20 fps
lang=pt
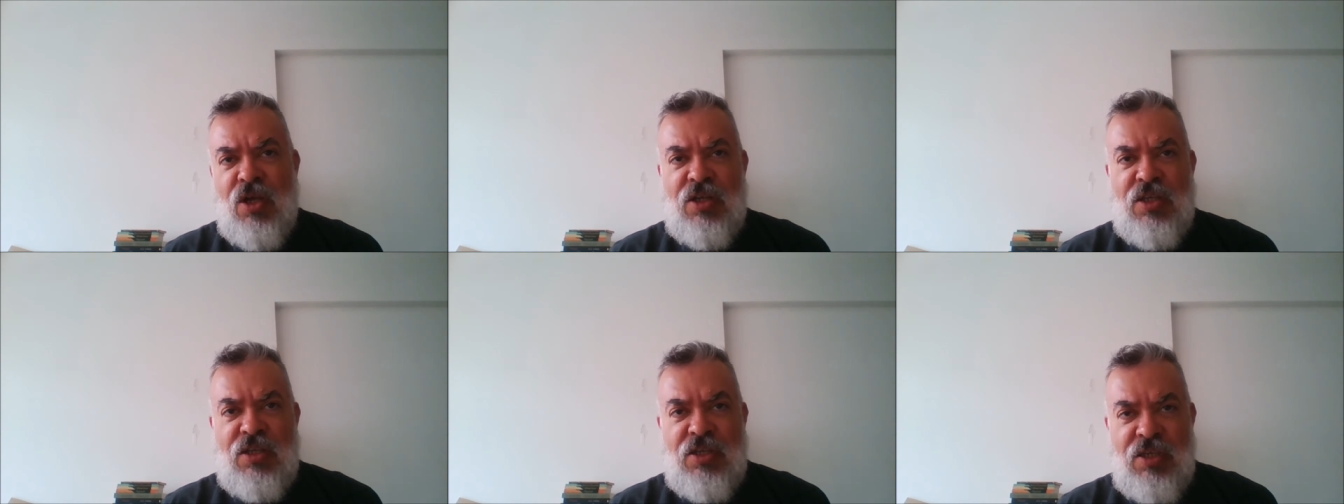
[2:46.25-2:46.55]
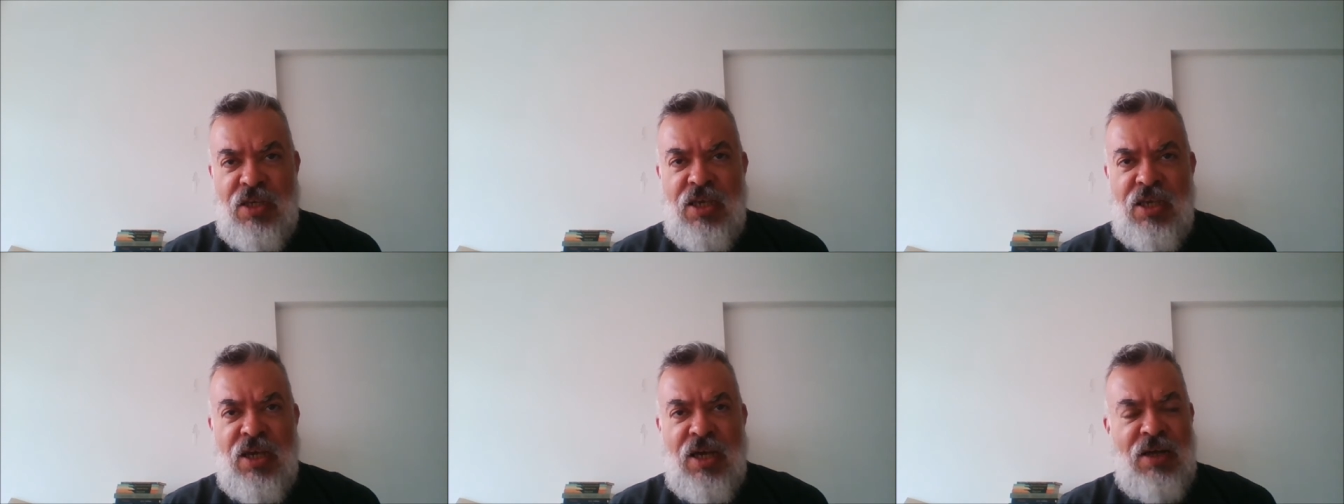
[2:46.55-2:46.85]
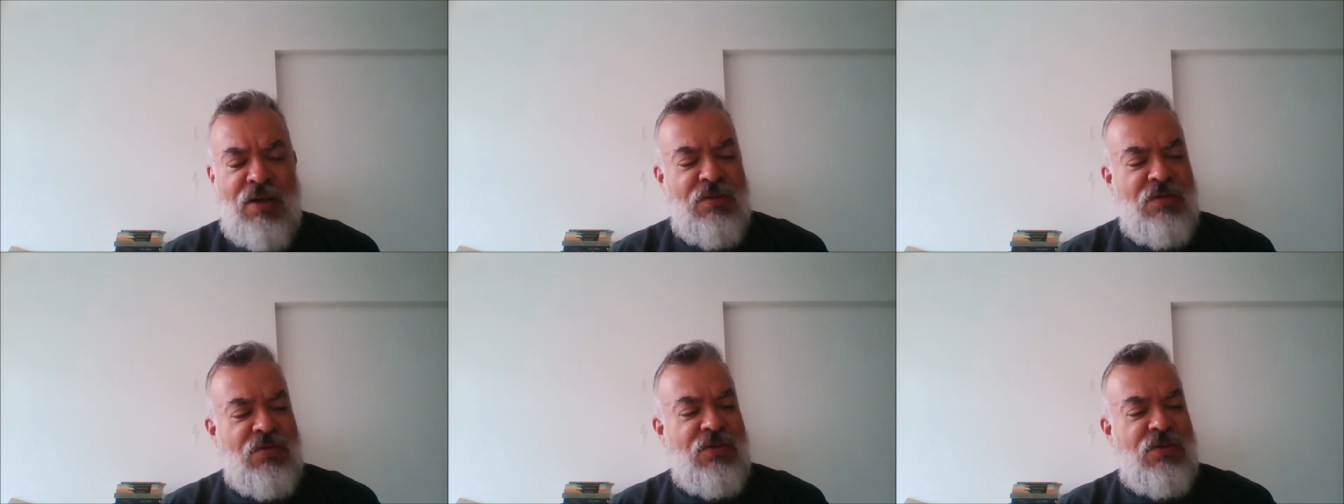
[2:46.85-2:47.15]

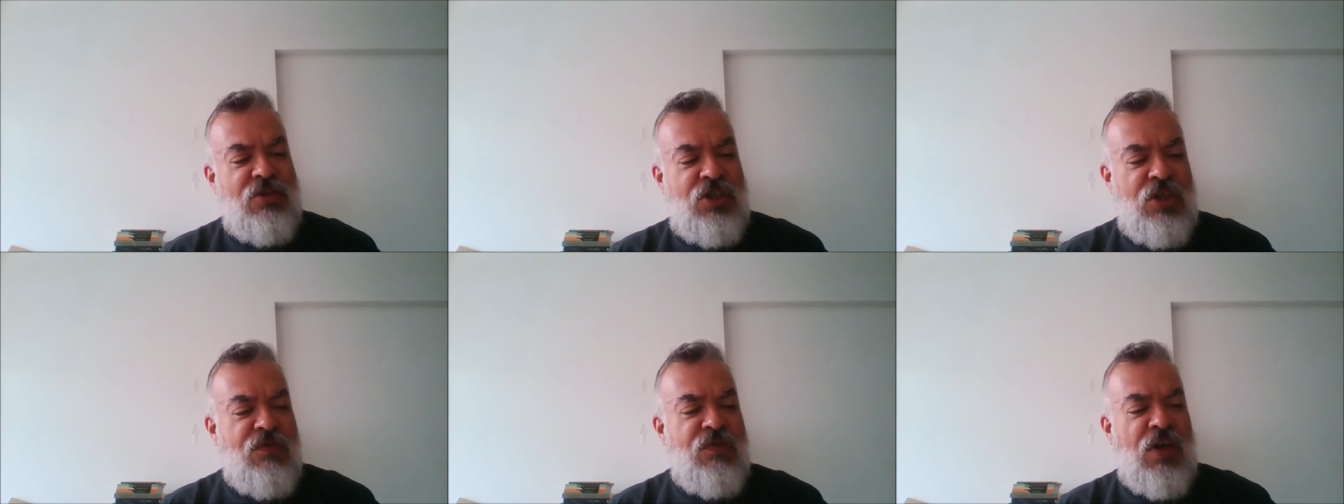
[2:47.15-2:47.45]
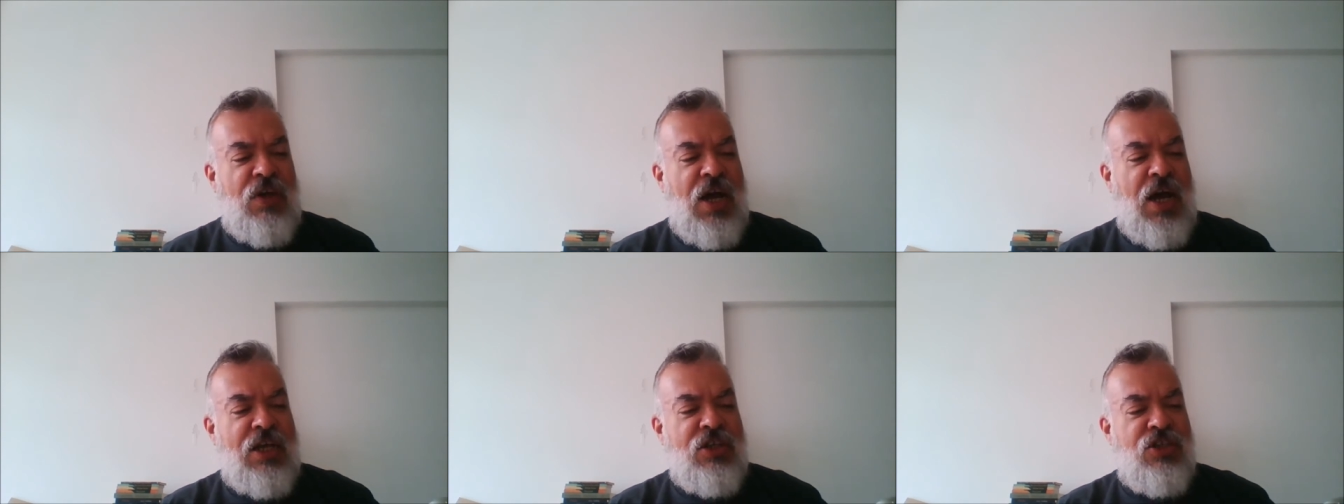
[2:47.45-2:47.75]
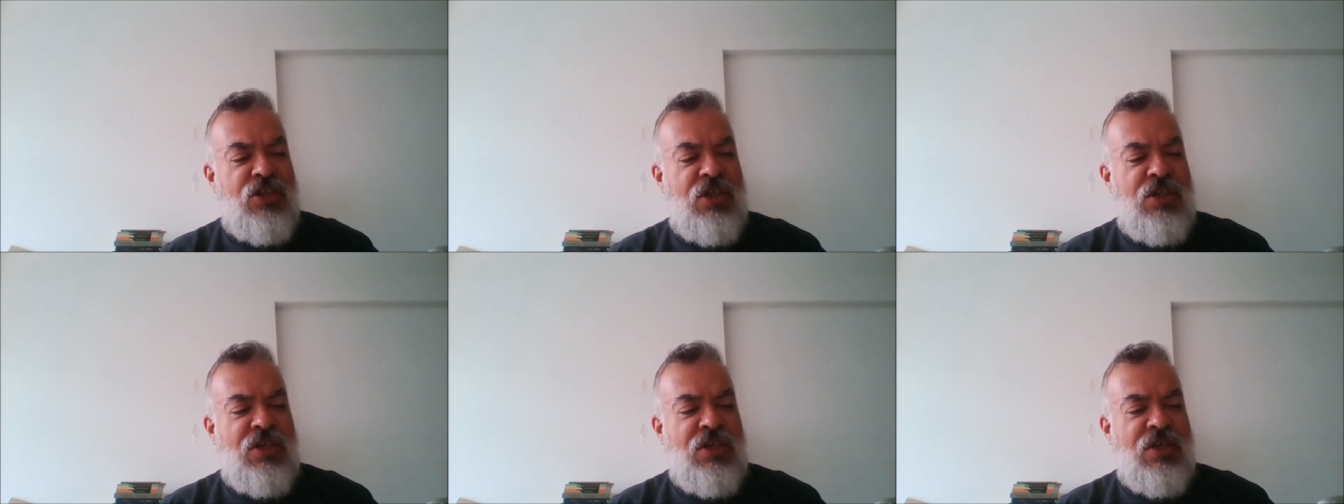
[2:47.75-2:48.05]
Guia de
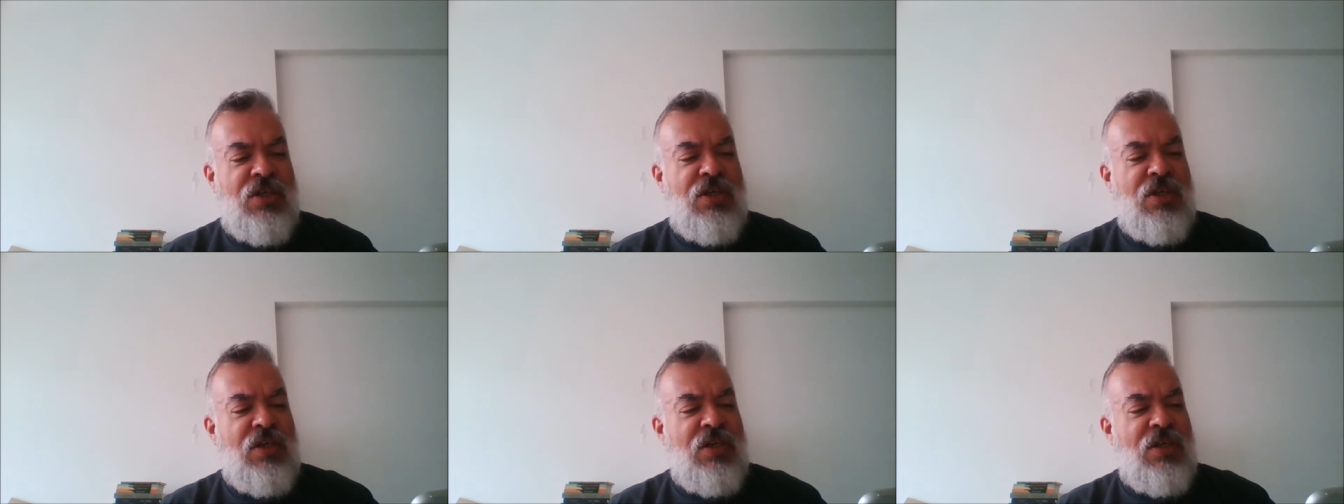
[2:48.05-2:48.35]
viagem